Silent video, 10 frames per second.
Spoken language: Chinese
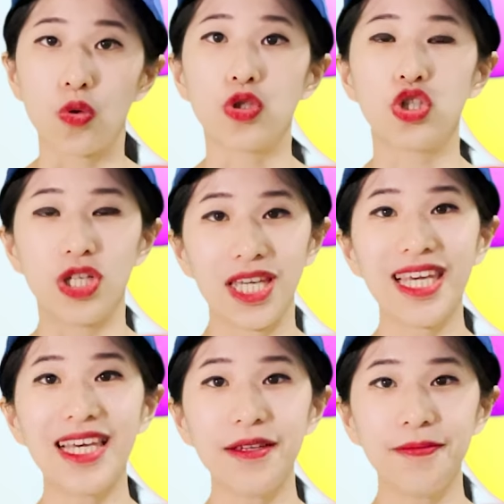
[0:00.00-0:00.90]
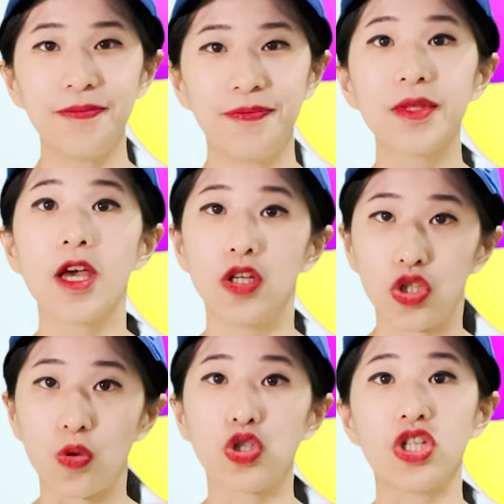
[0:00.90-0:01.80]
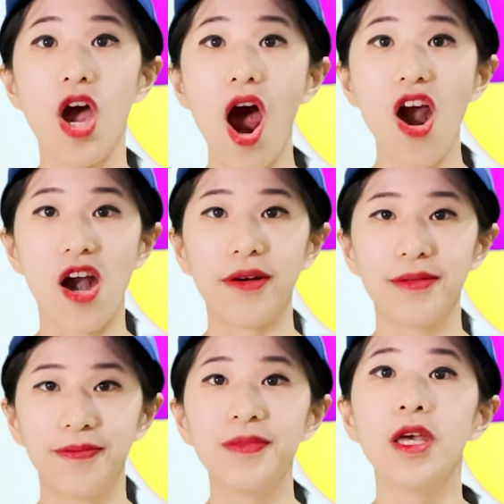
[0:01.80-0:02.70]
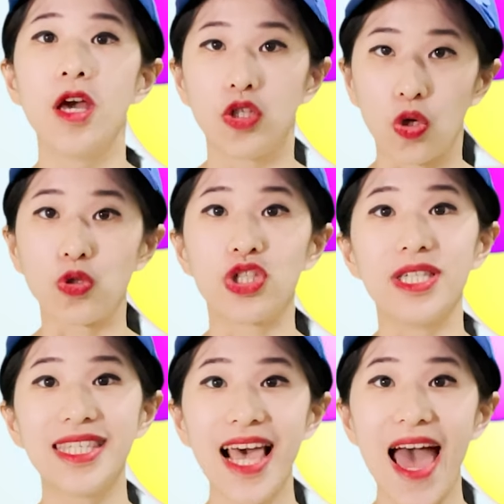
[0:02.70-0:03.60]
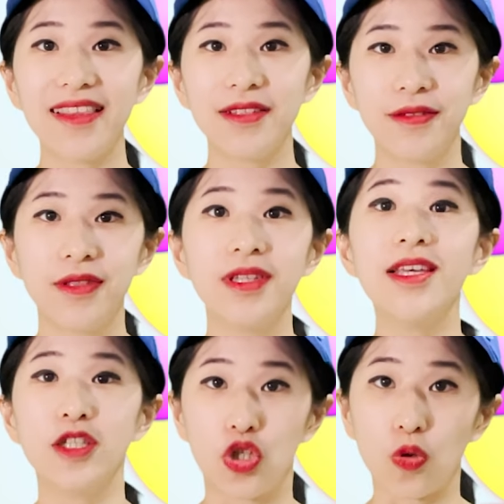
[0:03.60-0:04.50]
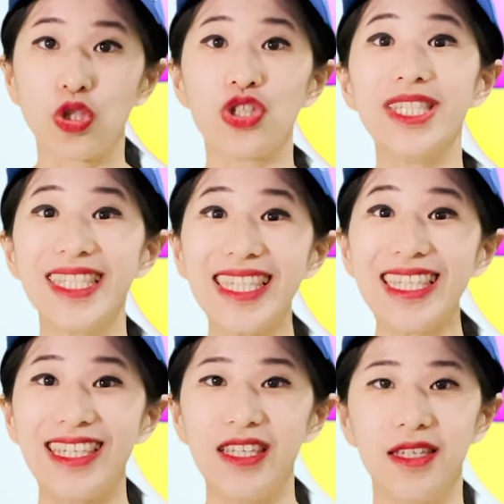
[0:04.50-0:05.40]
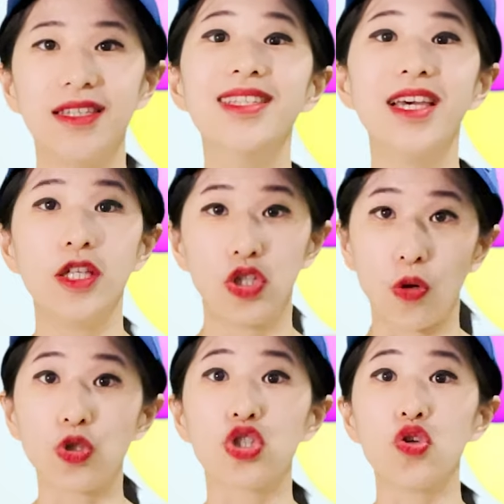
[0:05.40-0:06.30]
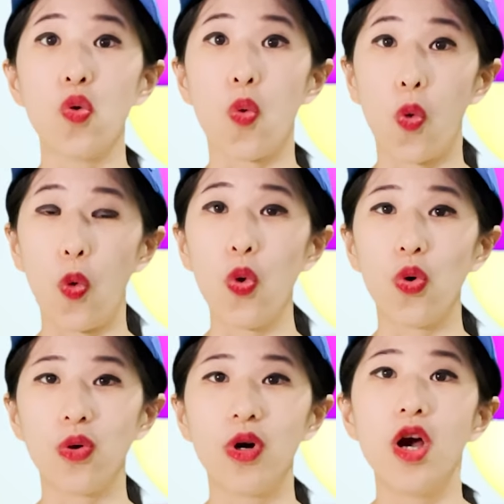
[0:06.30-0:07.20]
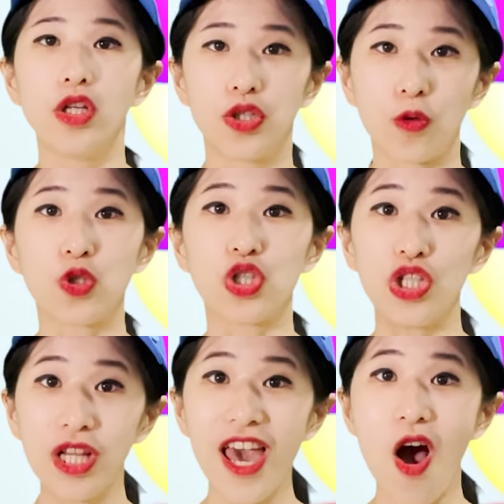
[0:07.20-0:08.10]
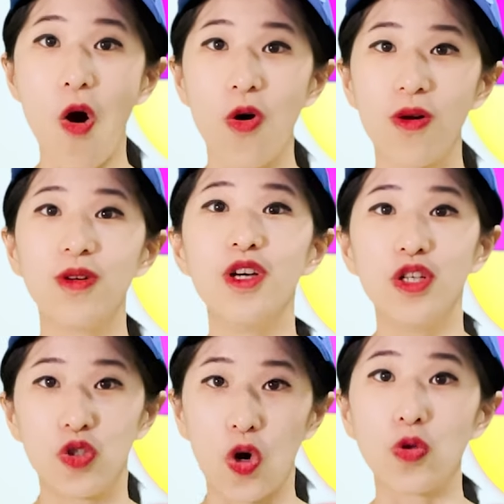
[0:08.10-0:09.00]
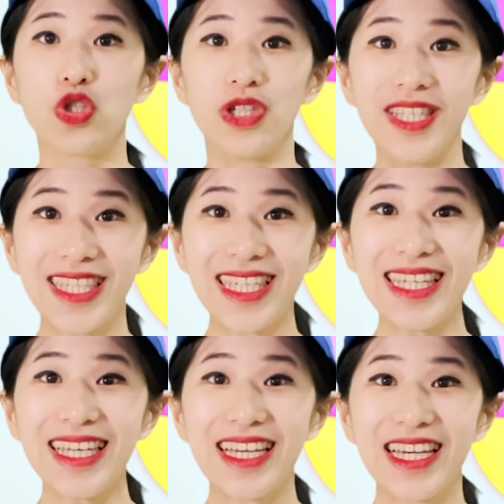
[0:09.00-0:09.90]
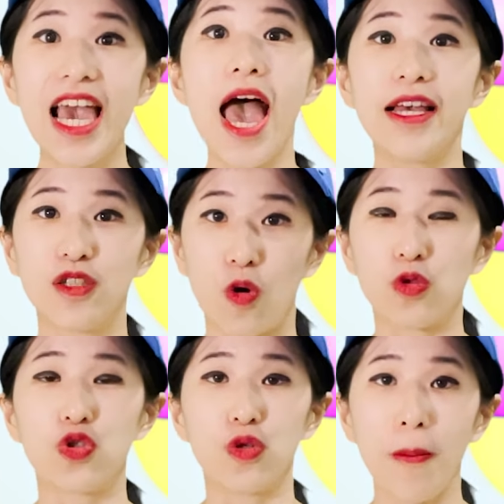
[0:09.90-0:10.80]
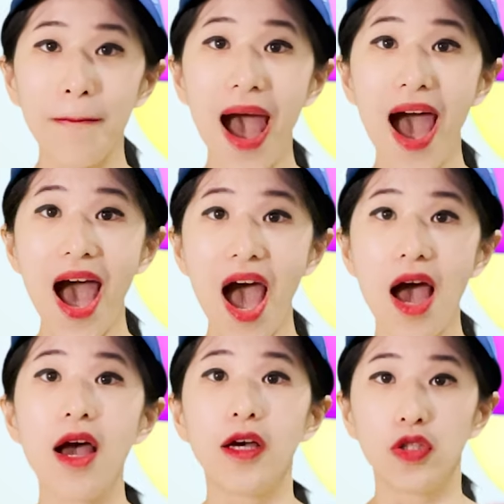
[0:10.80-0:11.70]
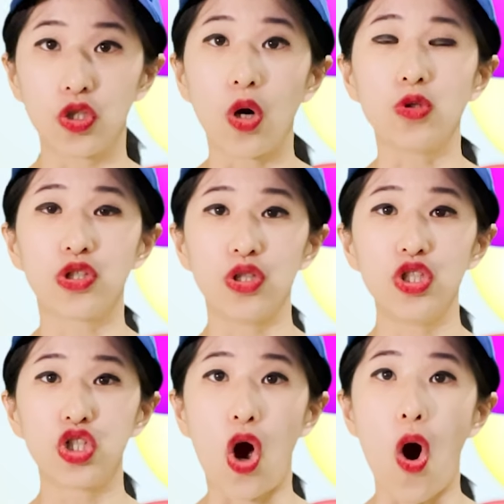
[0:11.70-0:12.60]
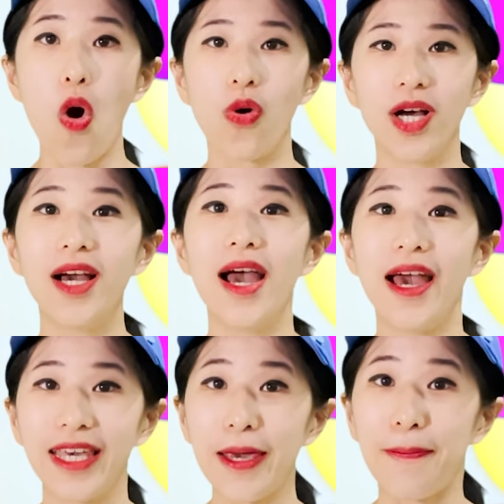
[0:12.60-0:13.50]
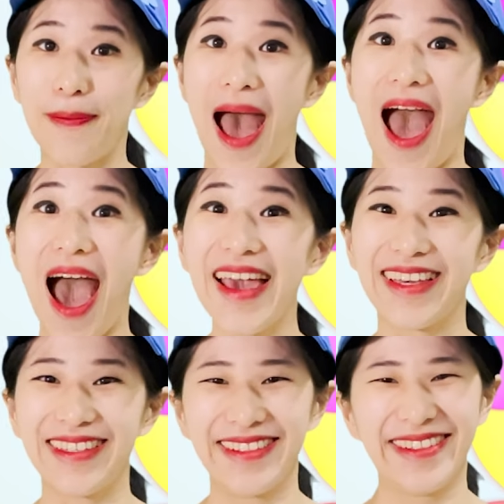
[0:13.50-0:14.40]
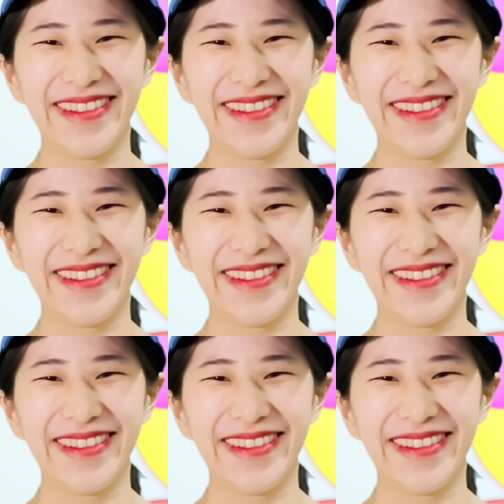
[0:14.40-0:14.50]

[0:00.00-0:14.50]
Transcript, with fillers: 九十一，九十二，九十三，九十四，九十五，九十六，九十七，九十八，九十九，一百。